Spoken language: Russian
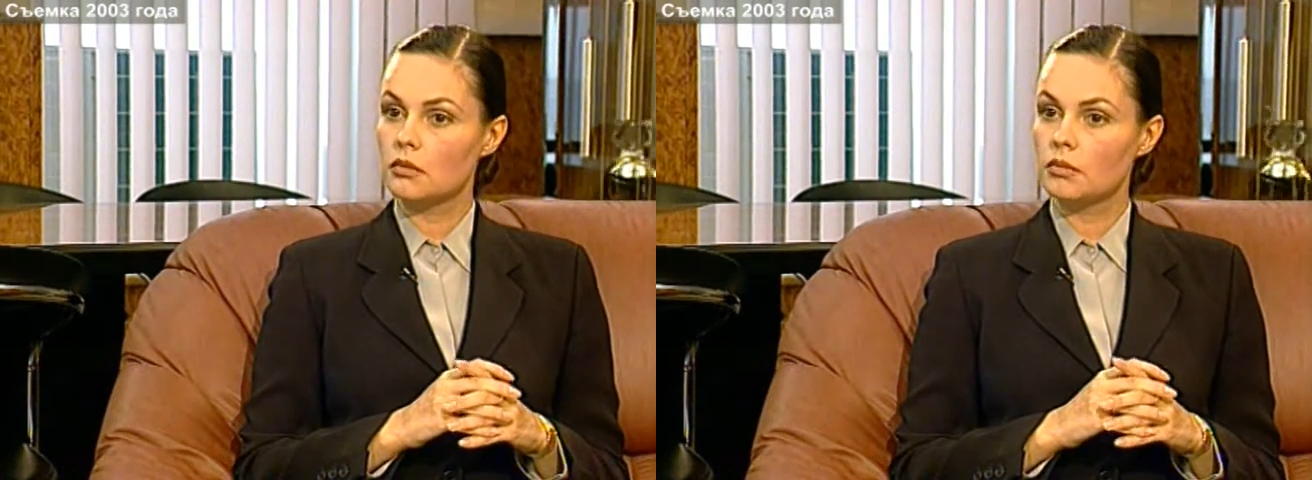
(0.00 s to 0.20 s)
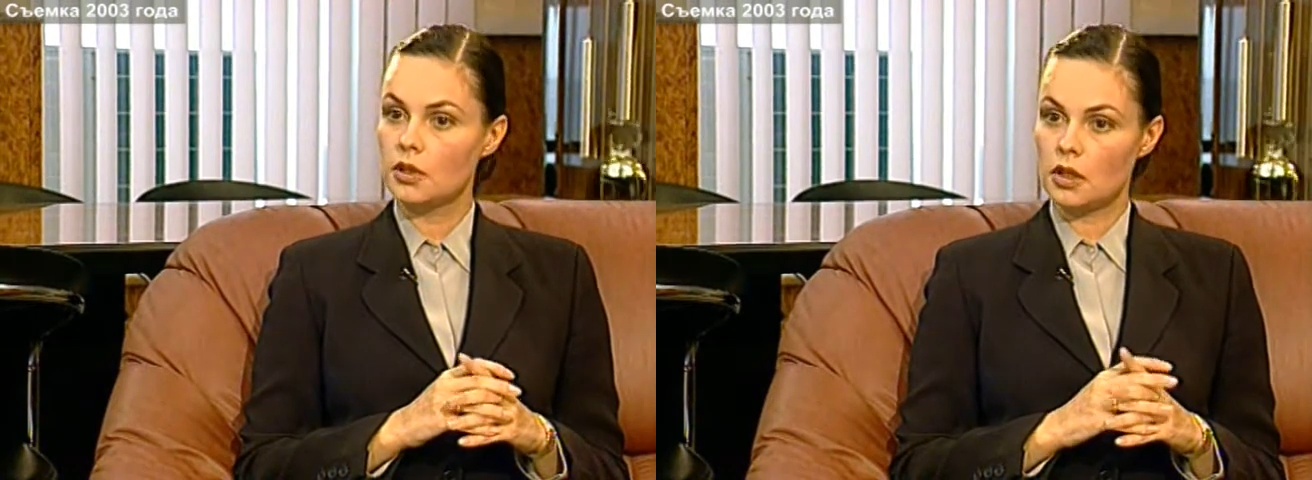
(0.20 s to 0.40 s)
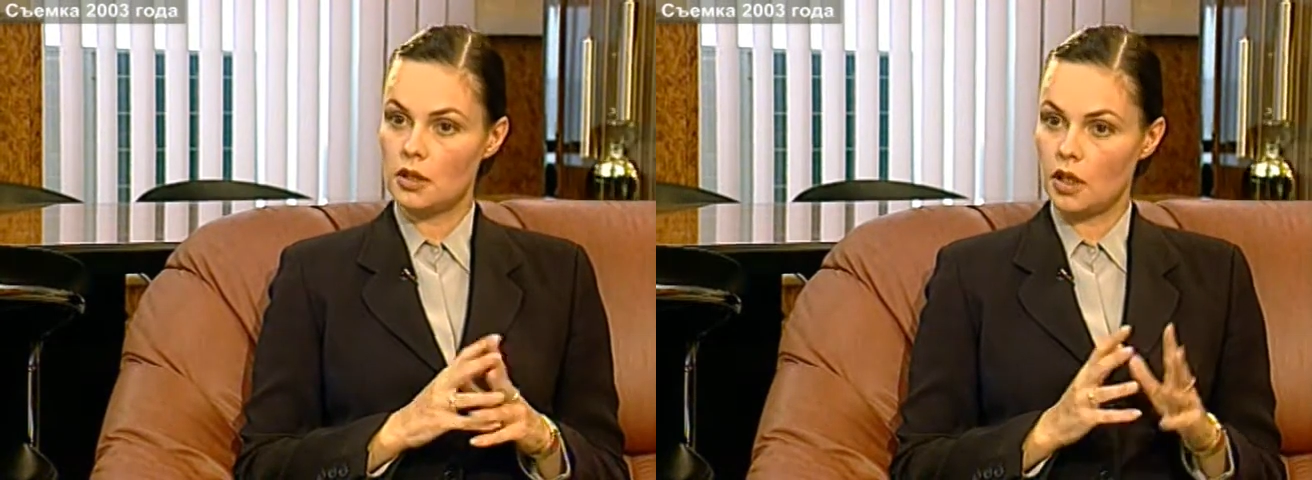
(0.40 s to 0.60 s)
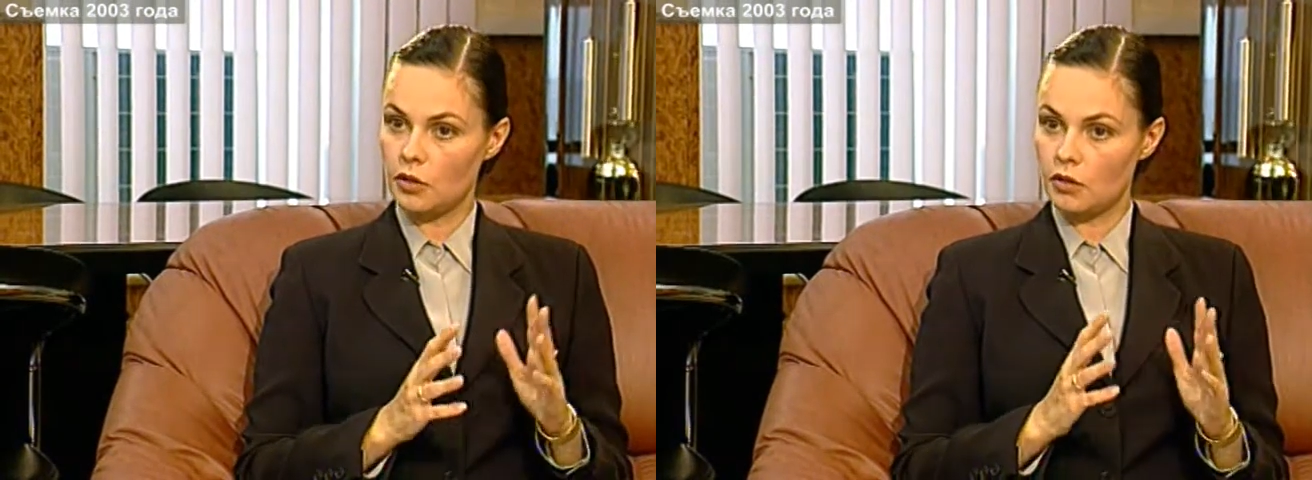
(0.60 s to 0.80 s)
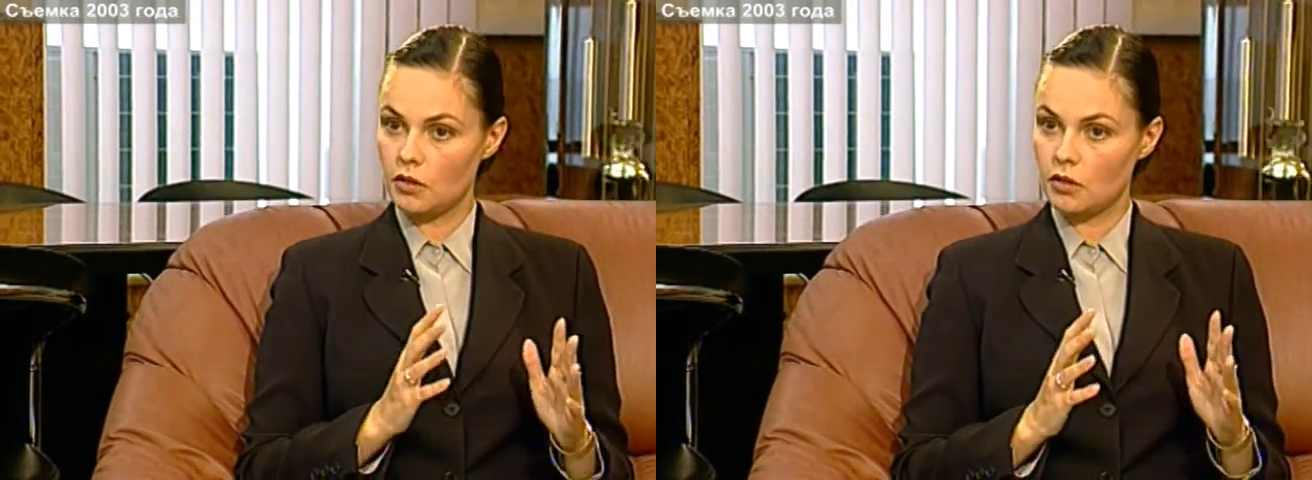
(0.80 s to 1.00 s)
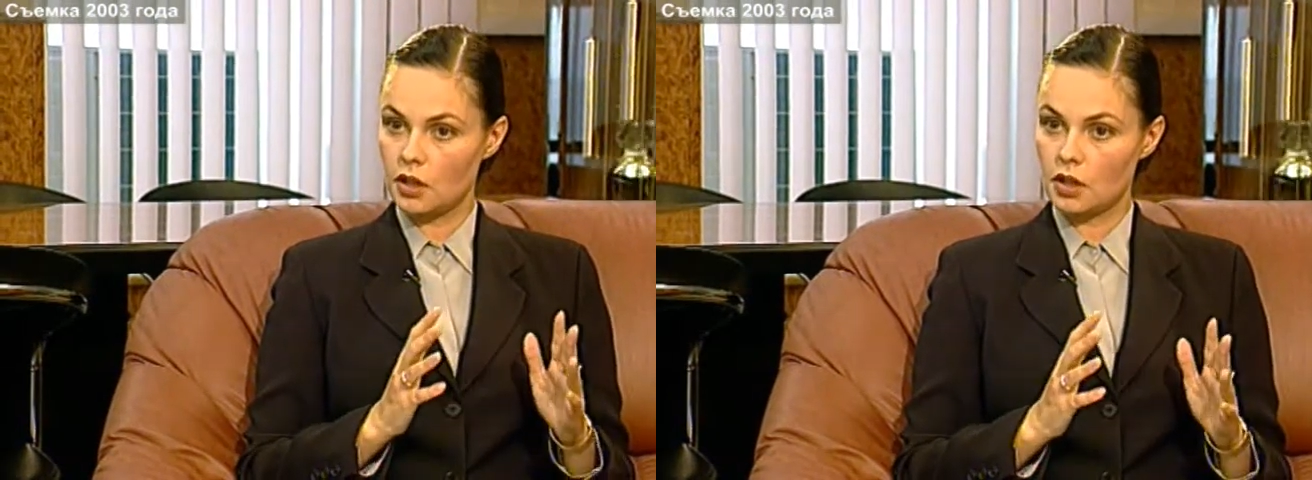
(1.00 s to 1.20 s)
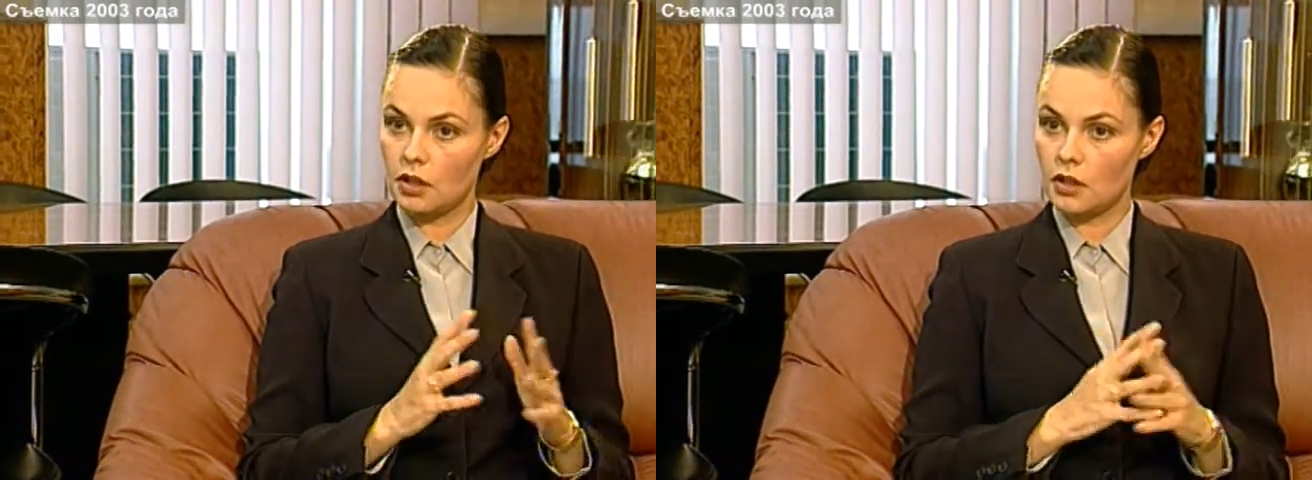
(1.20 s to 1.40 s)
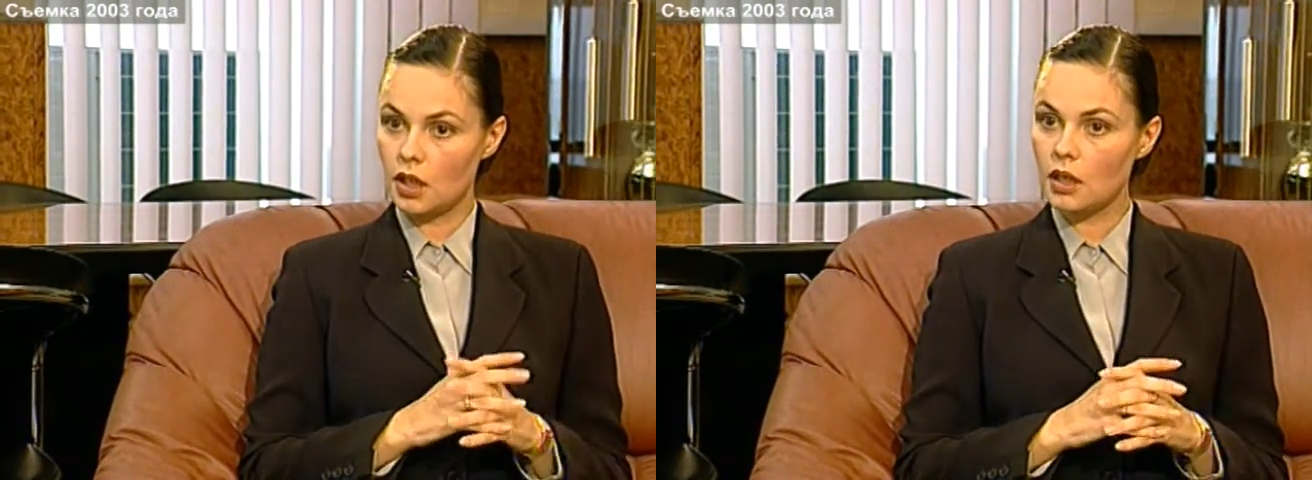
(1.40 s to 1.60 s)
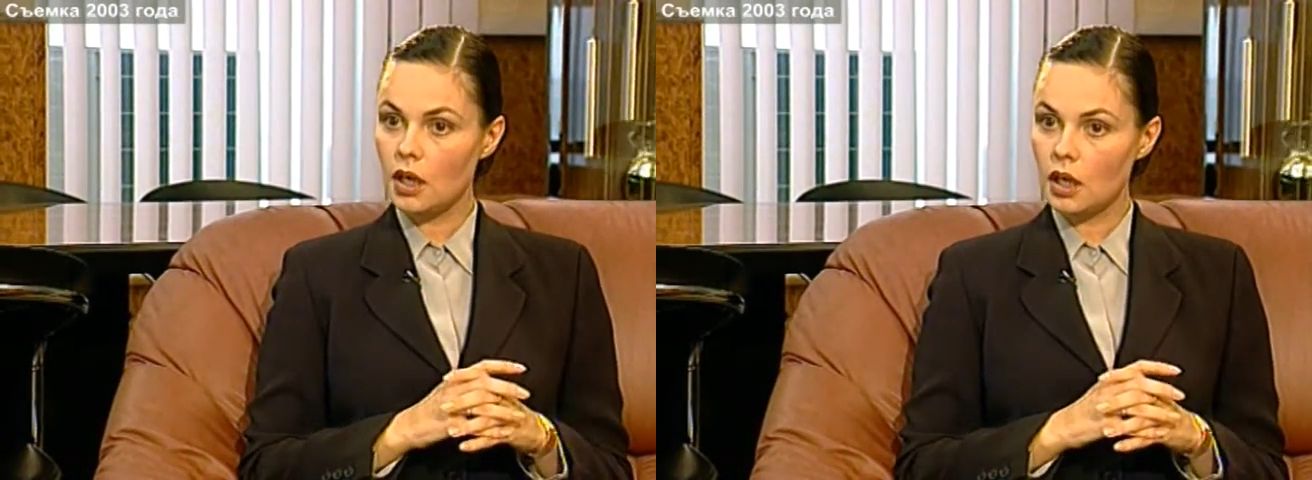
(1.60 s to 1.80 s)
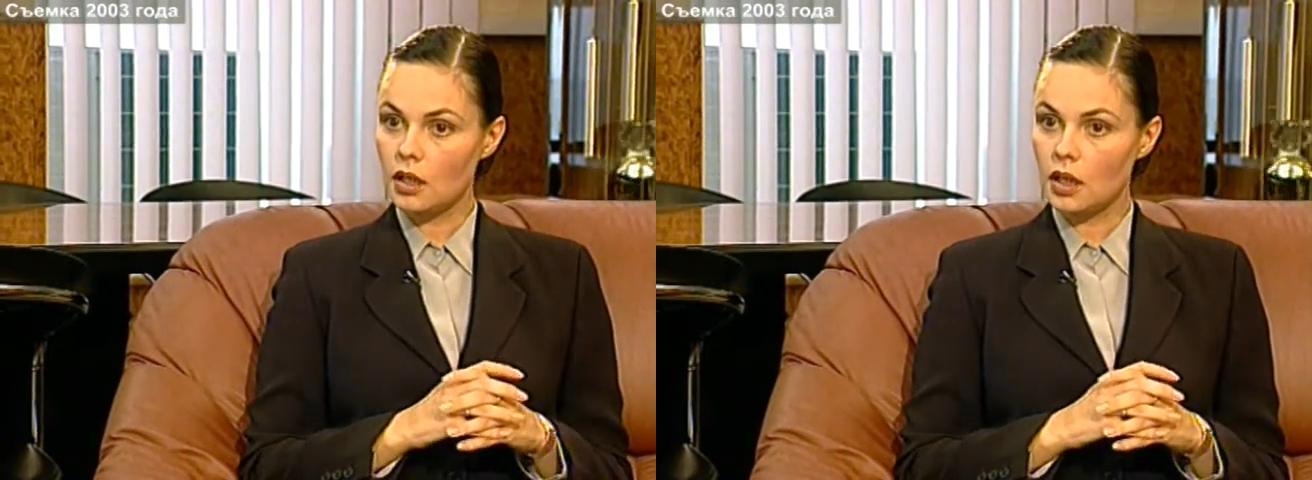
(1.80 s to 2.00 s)
потрясают такие
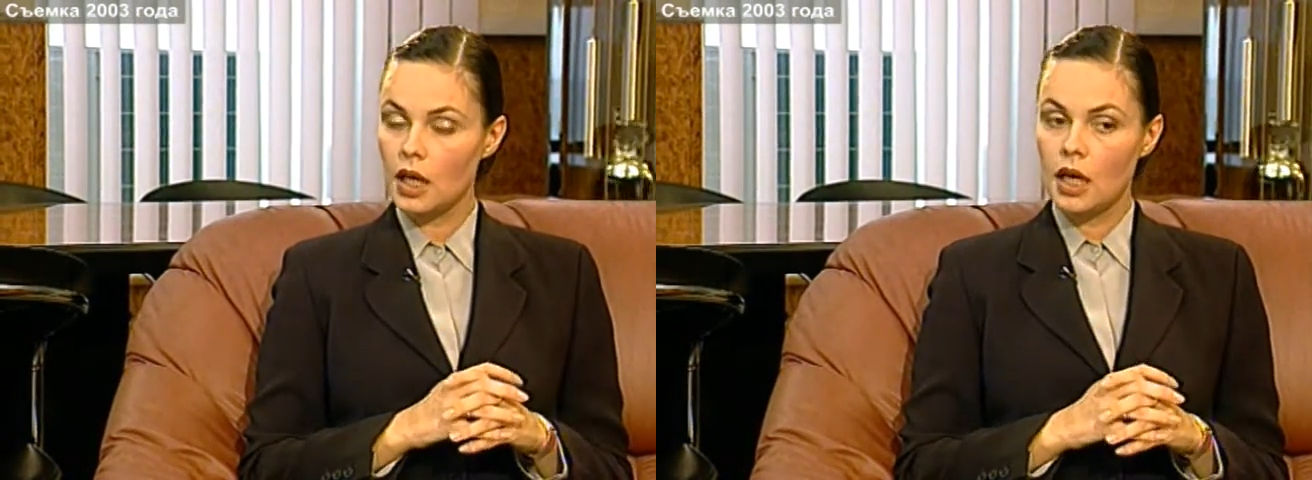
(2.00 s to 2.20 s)
скандалы,